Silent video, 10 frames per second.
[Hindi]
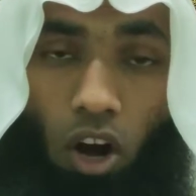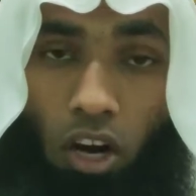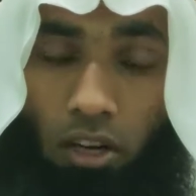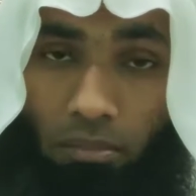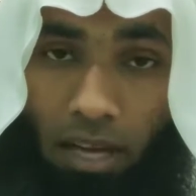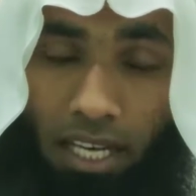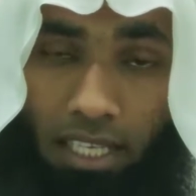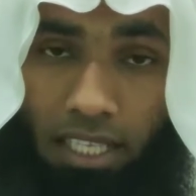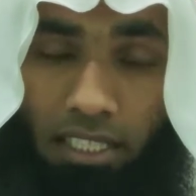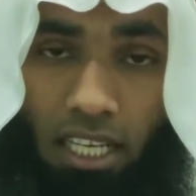और मेहर
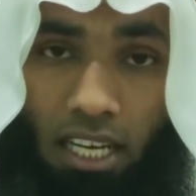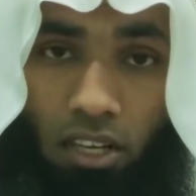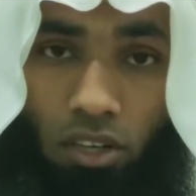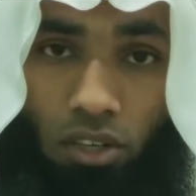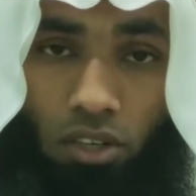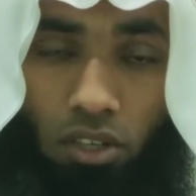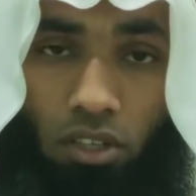का ताल्लुक